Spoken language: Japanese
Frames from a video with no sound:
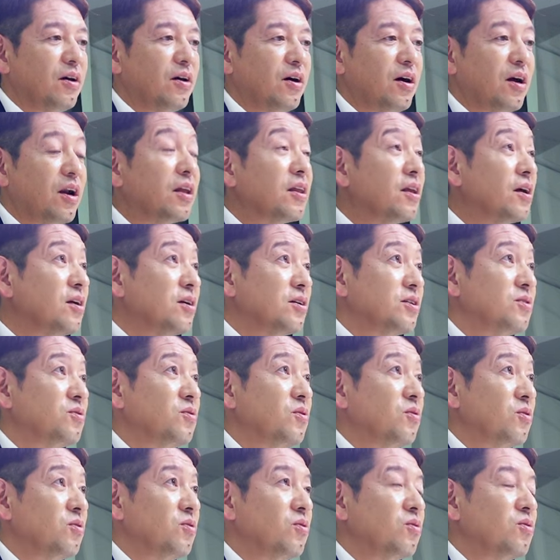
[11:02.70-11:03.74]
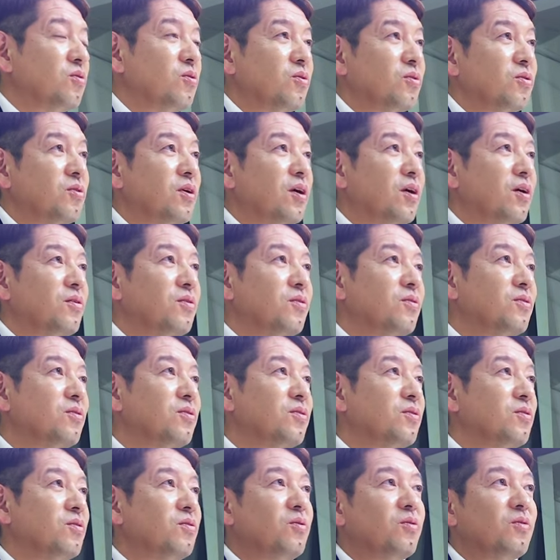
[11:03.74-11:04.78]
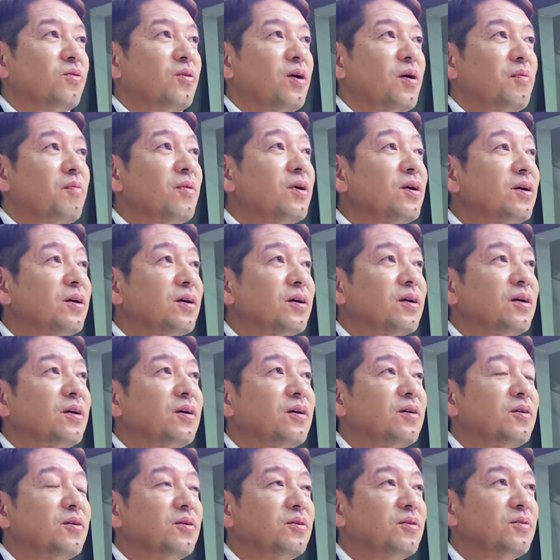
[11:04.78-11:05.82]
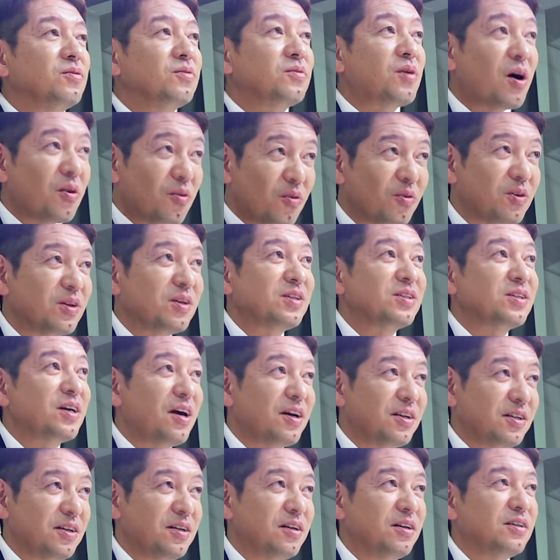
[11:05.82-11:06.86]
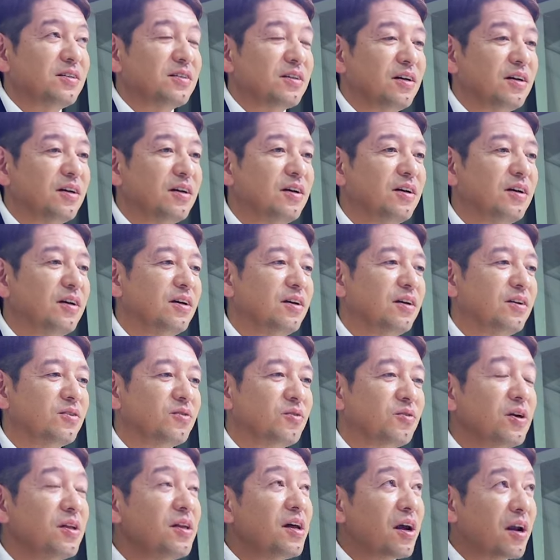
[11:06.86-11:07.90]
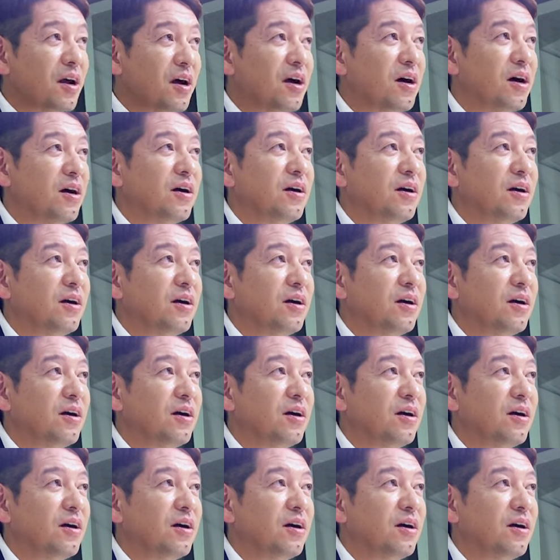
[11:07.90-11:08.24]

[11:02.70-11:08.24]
新たな仕事を取っていくっていうことはやっぱり不可能に近いじゃないですか。それなら